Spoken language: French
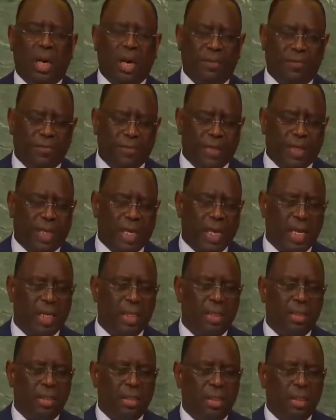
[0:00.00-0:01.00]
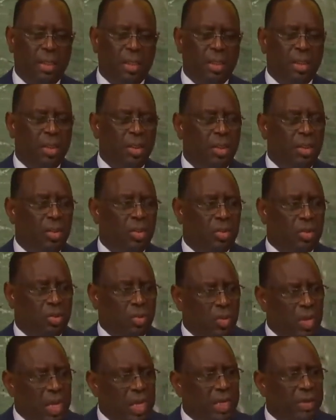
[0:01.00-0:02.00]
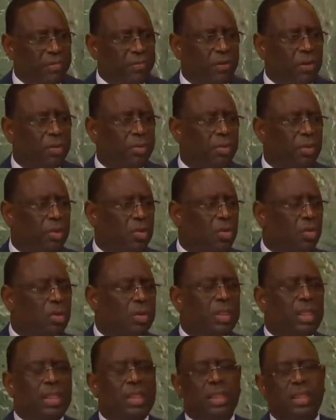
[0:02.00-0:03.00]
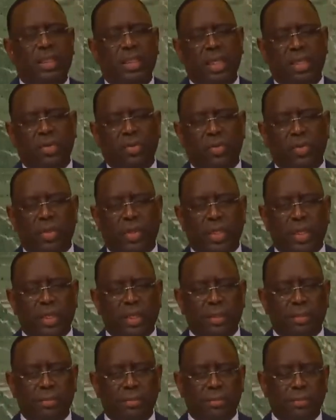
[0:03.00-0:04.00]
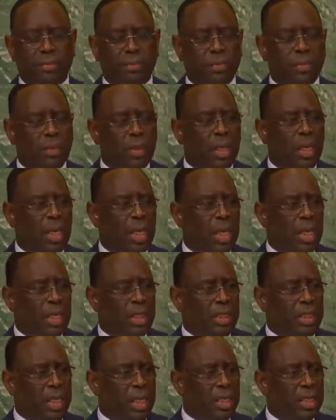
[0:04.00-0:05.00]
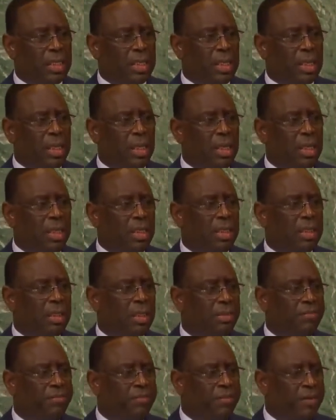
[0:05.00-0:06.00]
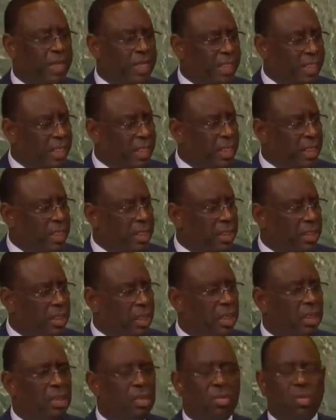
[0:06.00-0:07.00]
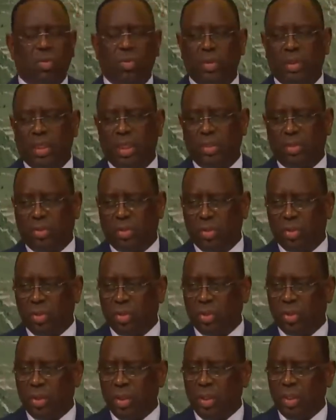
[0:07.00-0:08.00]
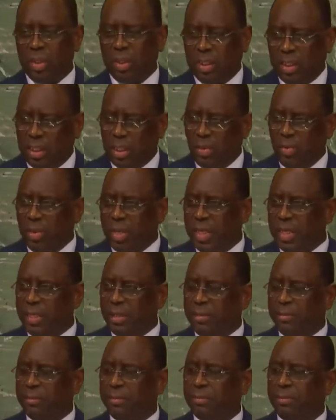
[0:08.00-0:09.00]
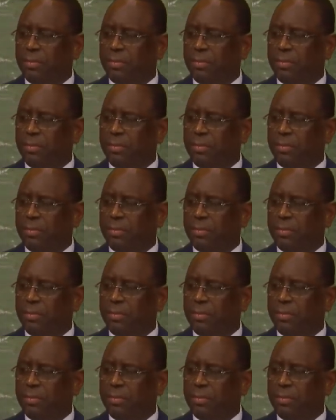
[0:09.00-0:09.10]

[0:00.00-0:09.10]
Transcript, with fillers: africaine sur la réforme du Conseil de sécurité telle que reflétée dans le consensus d'Iselweni.